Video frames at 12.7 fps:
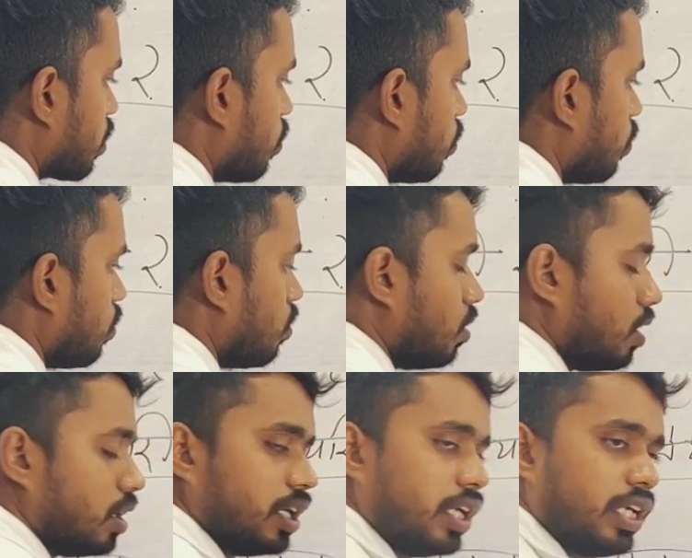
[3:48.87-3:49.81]
को
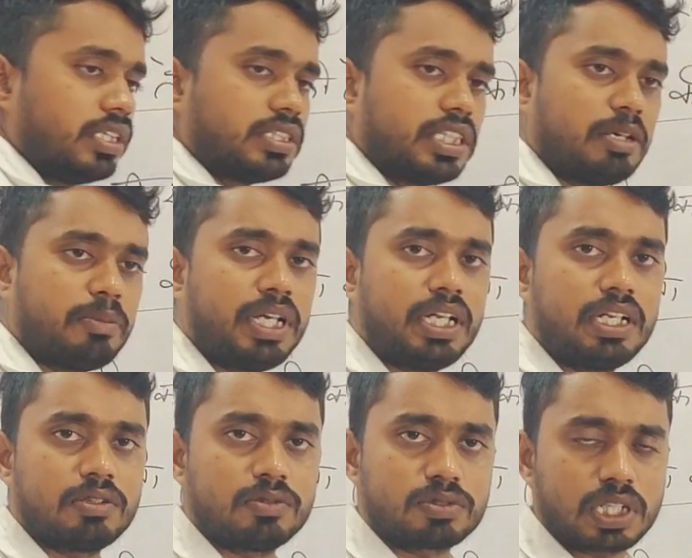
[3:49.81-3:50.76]
इससे
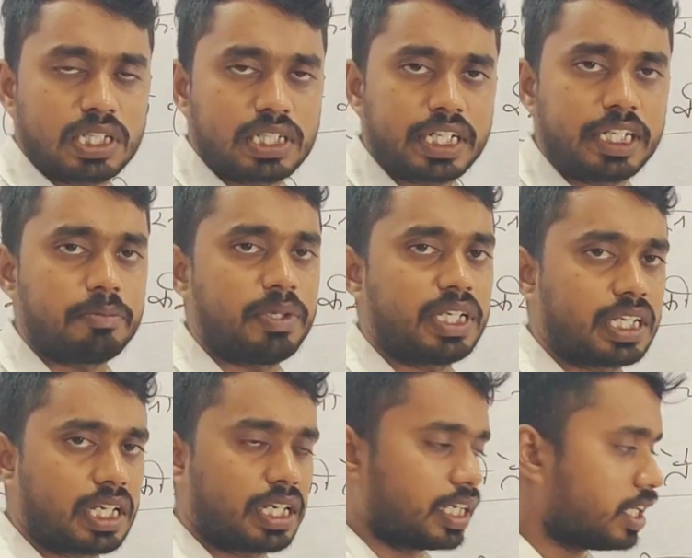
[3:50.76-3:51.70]
हमें उसका ट्रीटमेंट
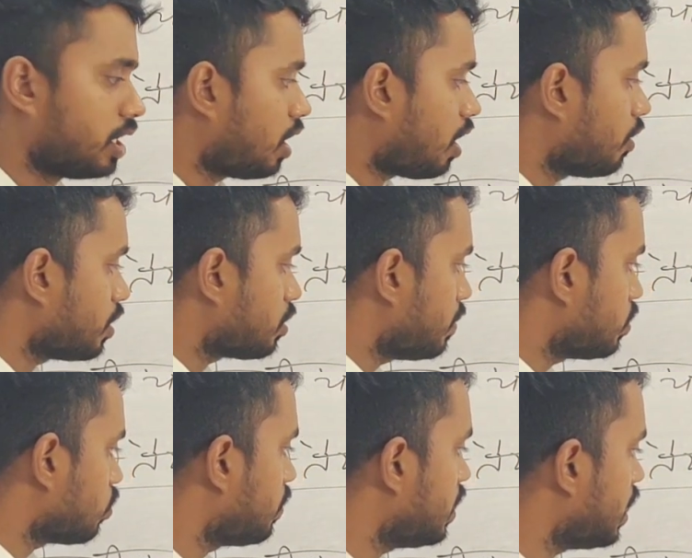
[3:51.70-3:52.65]
करना है और इसमें
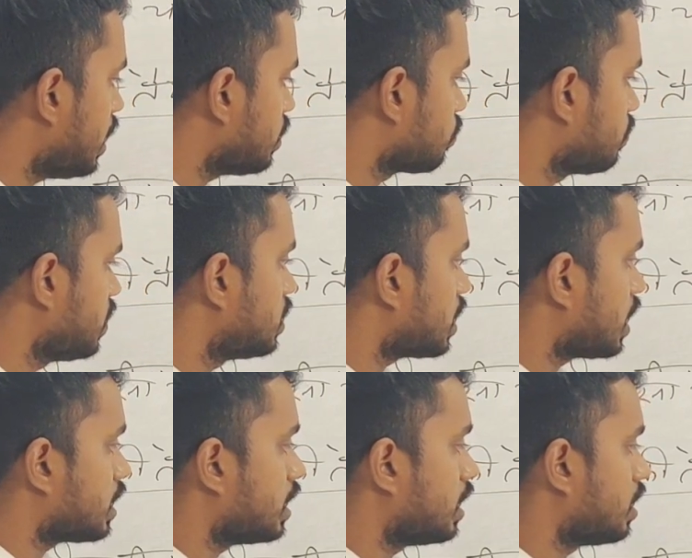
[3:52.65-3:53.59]
जो भी है जो बीज
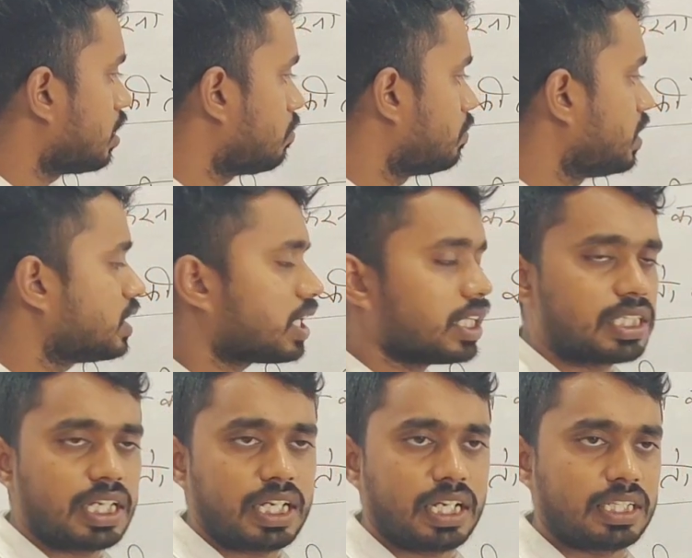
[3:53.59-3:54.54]
रहता बीज
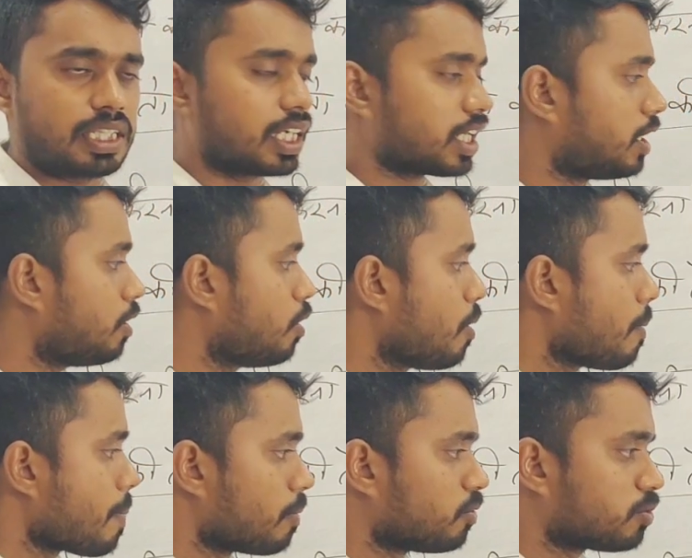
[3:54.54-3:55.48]
रहता है अदरक का
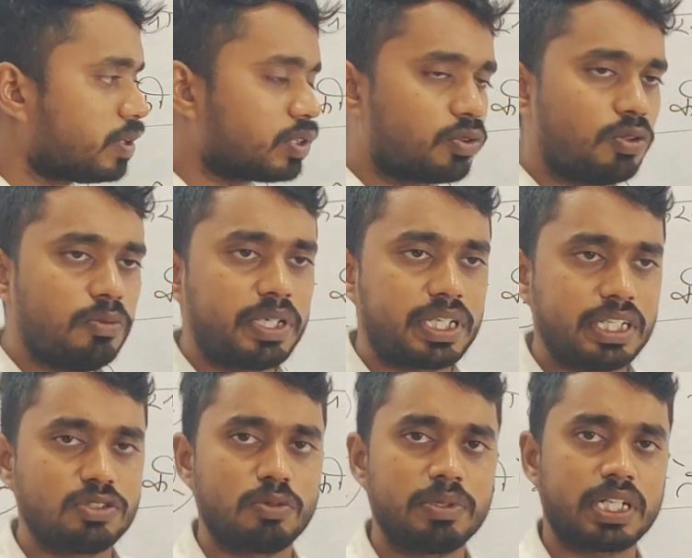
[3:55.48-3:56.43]
उसमें धूल
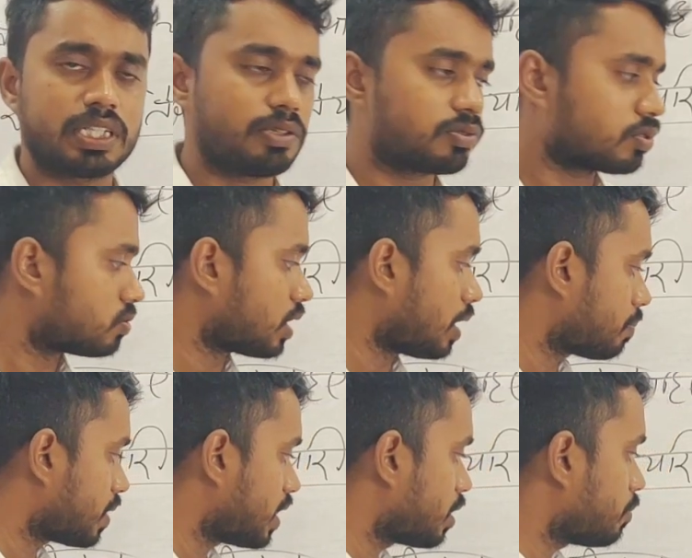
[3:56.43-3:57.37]
मिट्टी जो भी रहता है उसको
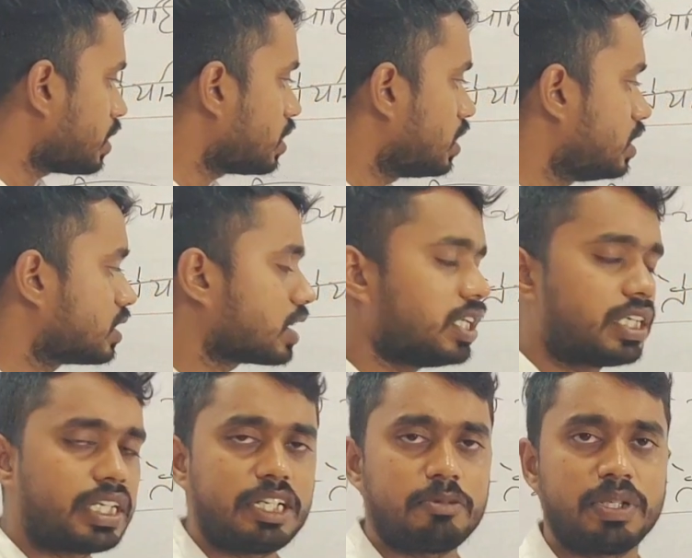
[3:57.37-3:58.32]
साफ करने के बाद इसका
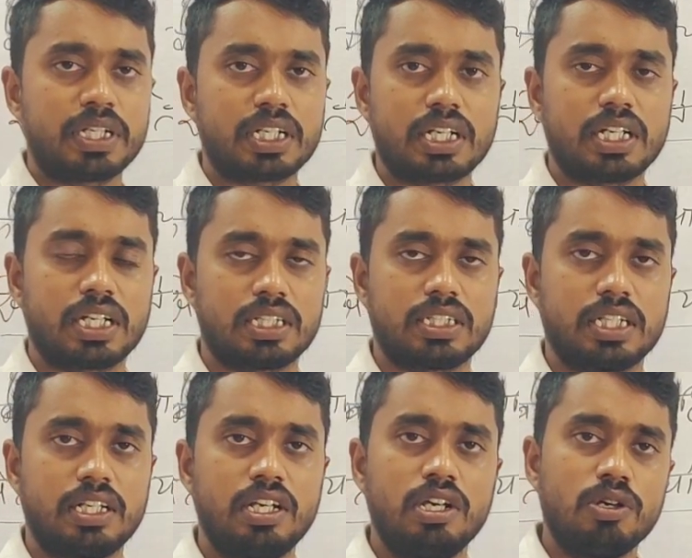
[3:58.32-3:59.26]
ट्रीटमेंट करना रहता
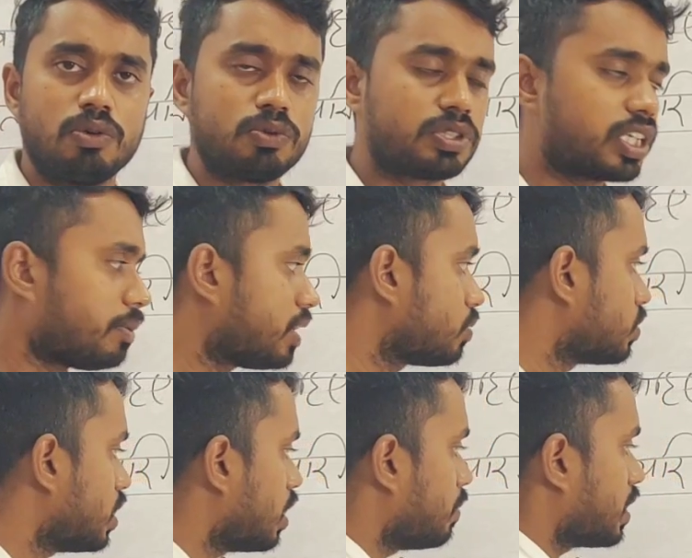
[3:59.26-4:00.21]
है उसके बाद
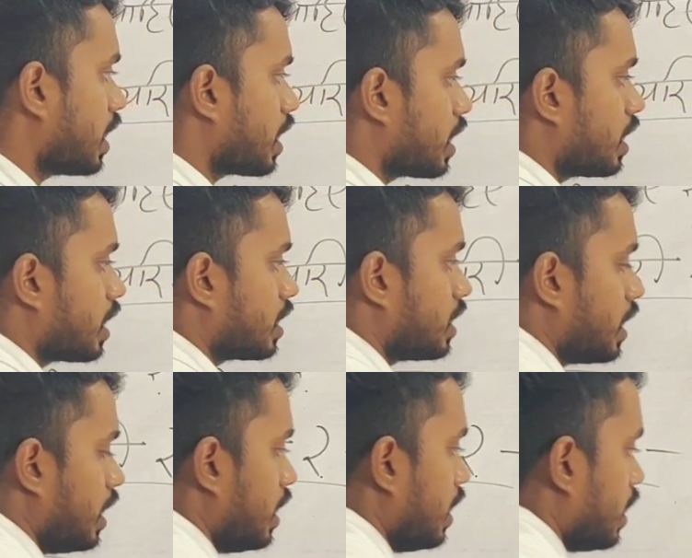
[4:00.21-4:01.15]
उसे हमें क्या करना रहता
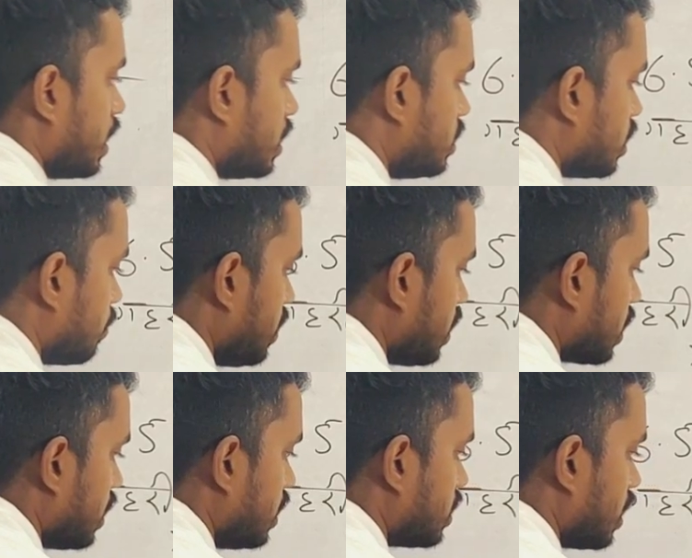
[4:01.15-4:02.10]
है ज़मीन
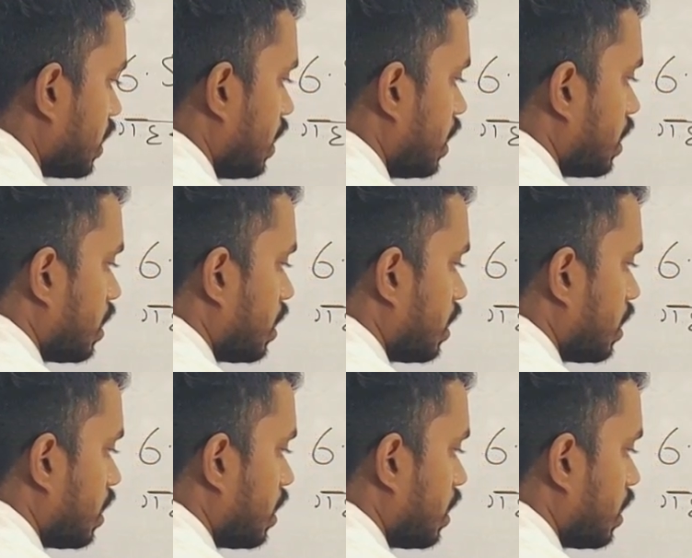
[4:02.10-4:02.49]
के नीचे